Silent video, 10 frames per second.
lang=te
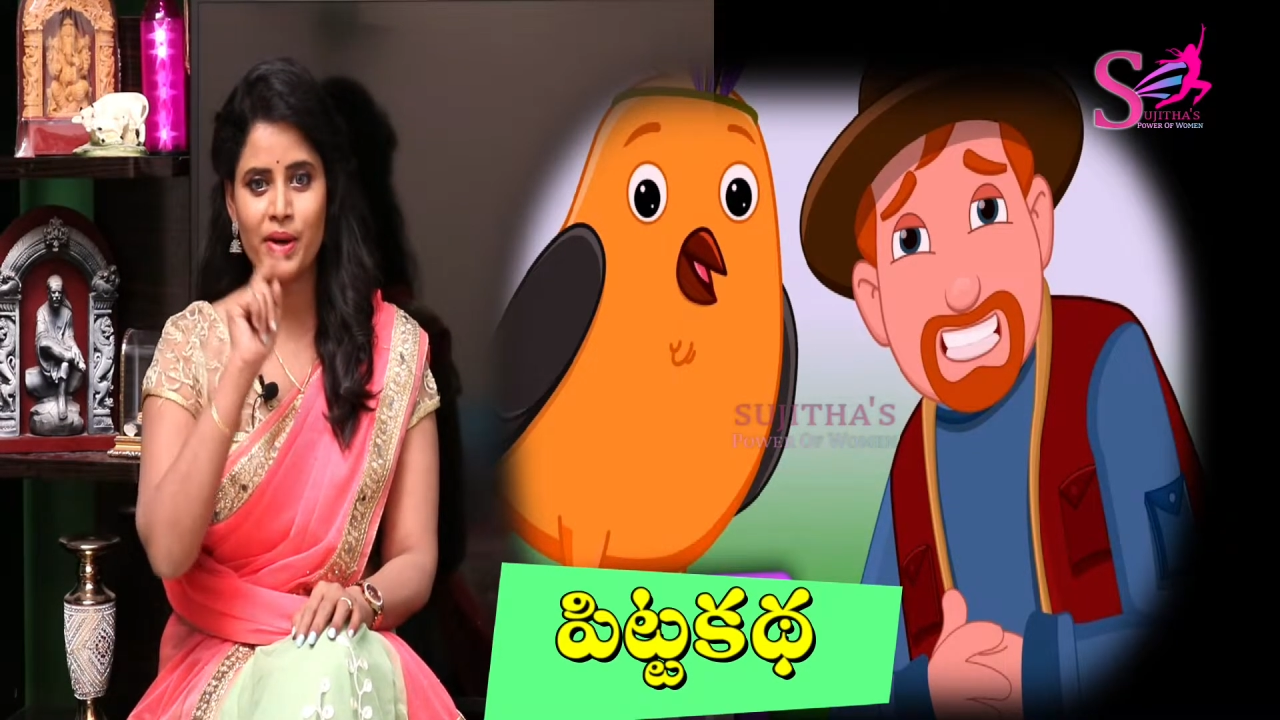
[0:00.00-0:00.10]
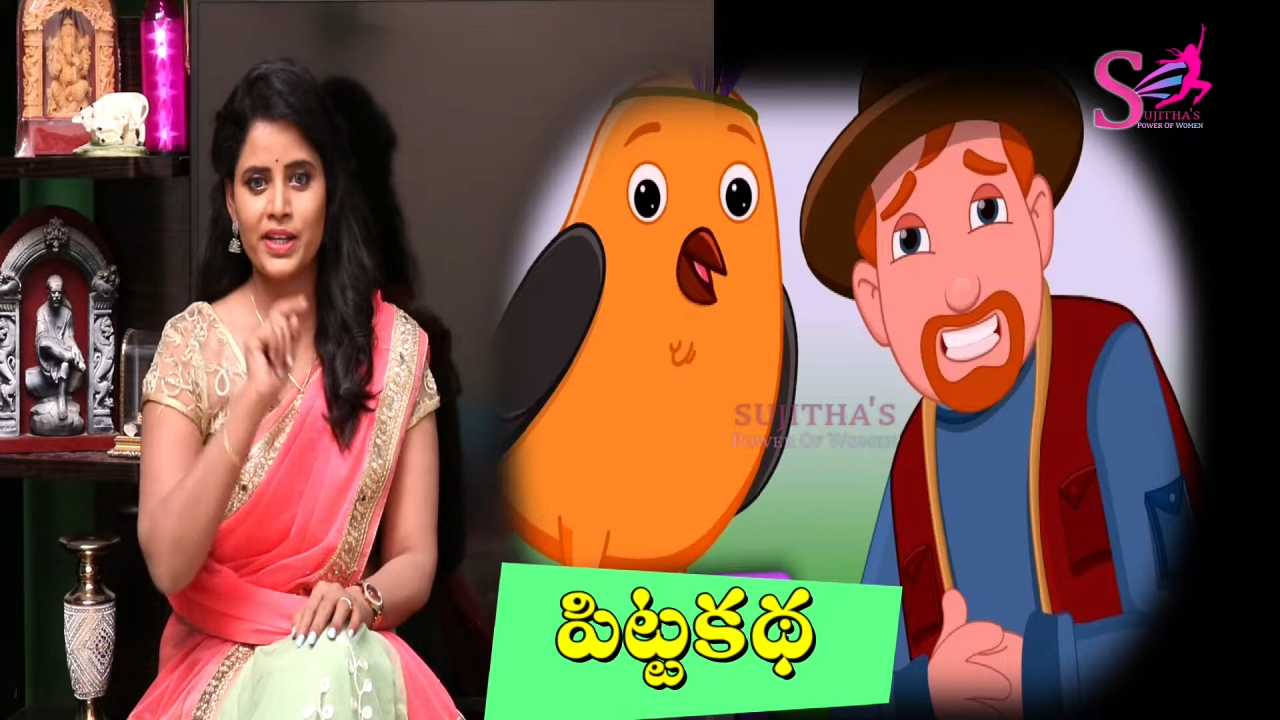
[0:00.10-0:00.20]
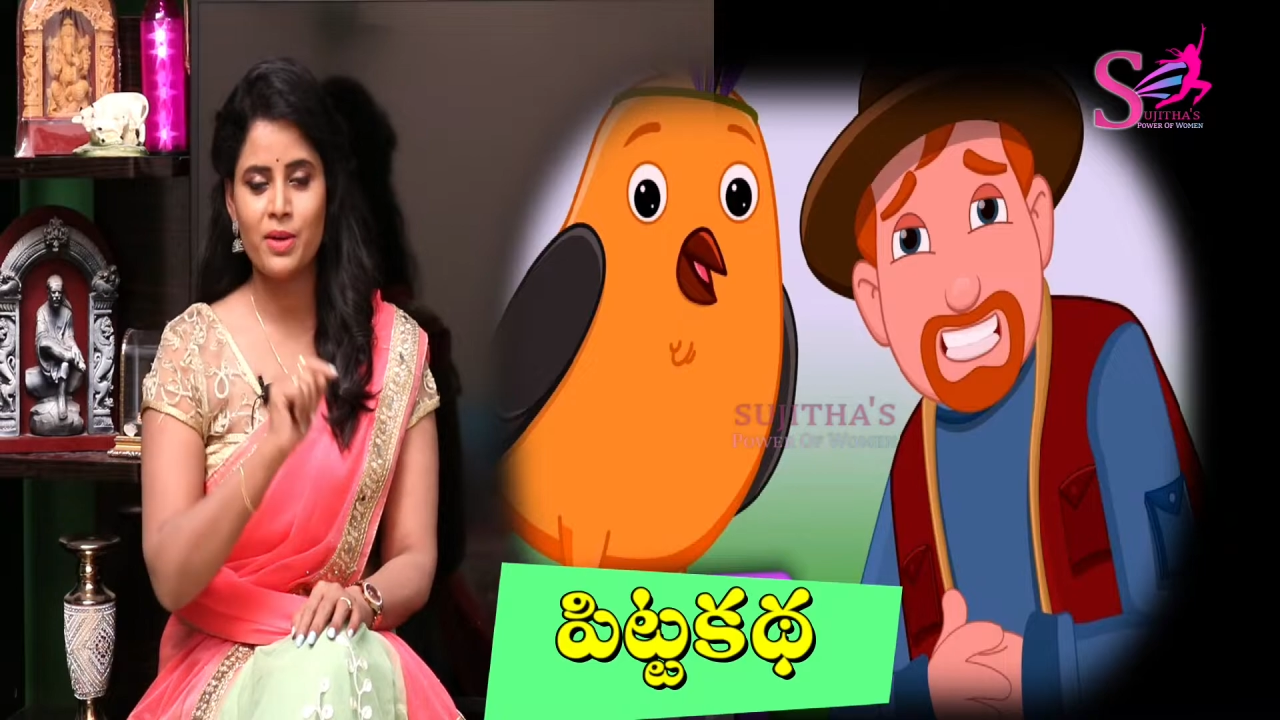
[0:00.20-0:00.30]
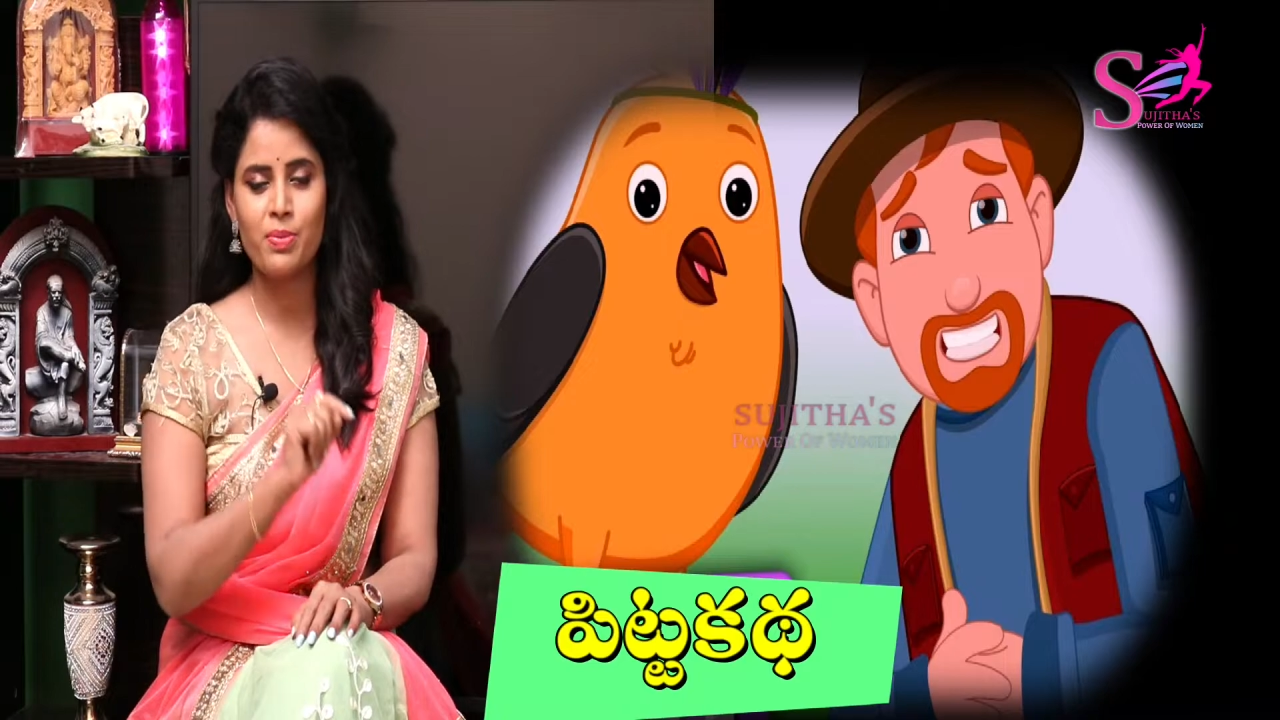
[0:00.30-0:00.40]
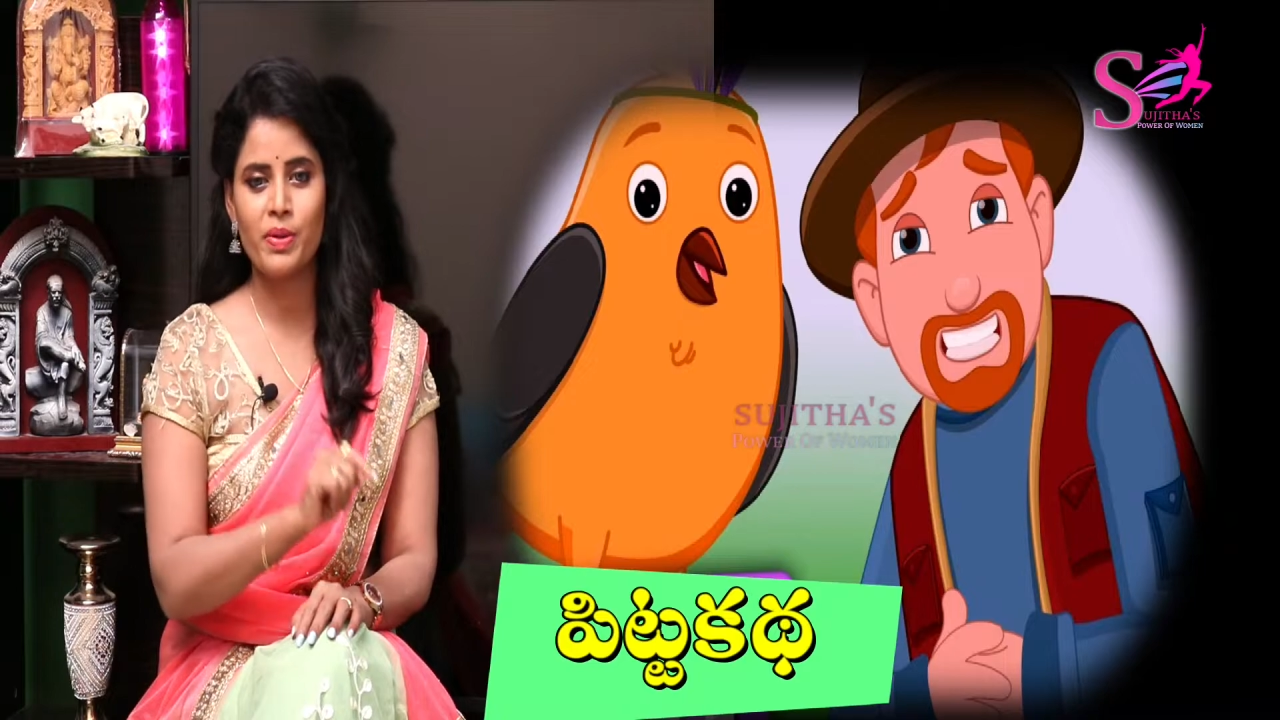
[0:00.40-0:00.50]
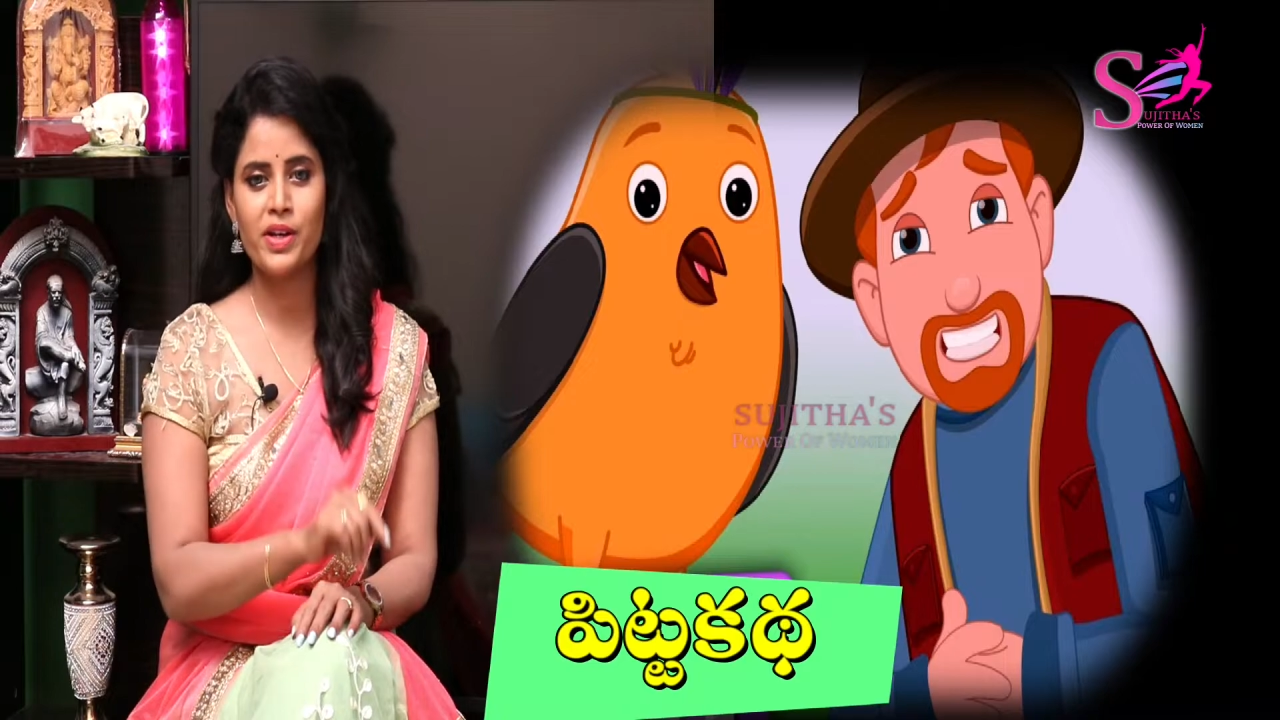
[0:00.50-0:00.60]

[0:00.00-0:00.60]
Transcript: పైకప్పు